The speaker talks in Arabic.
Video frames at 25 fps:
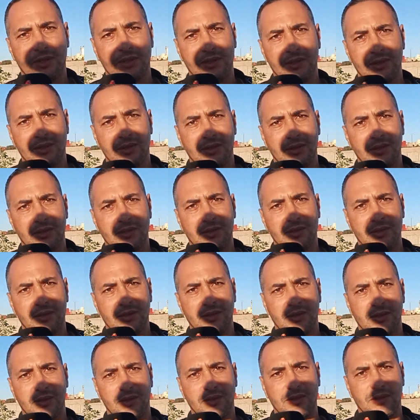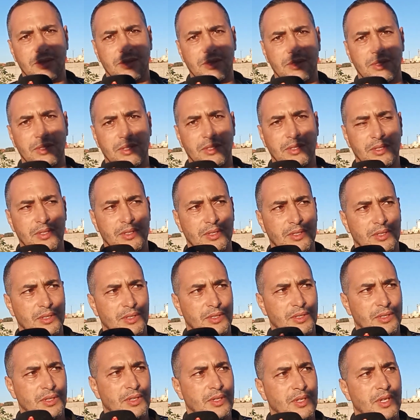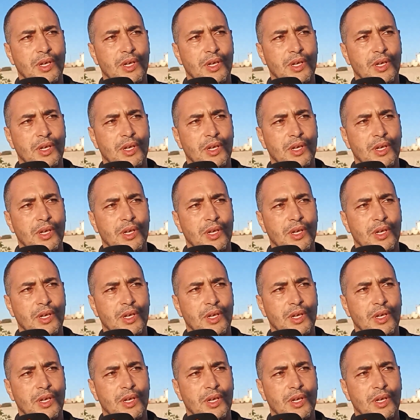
شنو اشنو الفراغ اللي خلف؟